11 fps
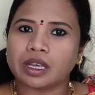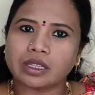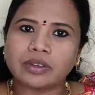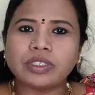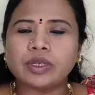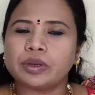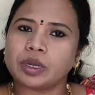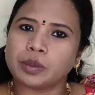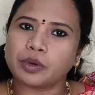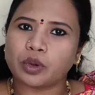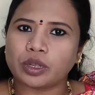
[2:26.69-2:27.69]
அதாவது
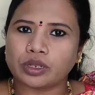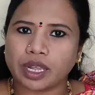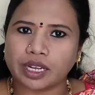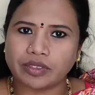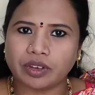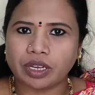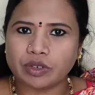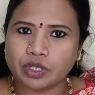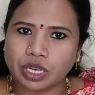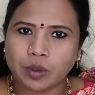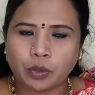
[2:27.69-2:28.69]
நமக்கு ஒரு நெகட்டிவான
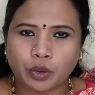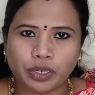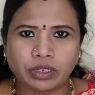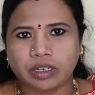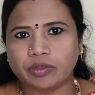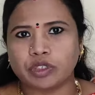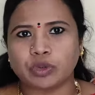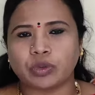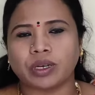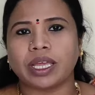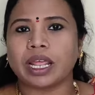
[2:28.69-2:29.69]
விஷயங்கள் போயிட்டு இருக்குன்னு
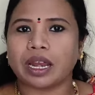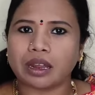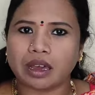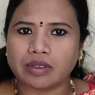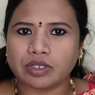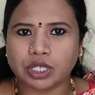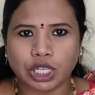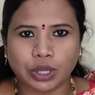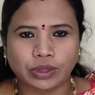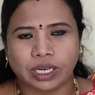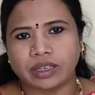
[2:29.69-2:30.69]
வச்சுக்கோங்களேன் எல்லா
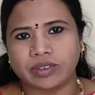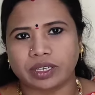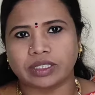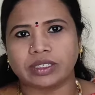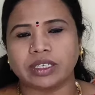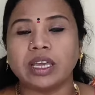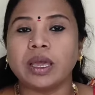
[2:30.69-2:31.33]
விஷயத்துலையும் தடை வருது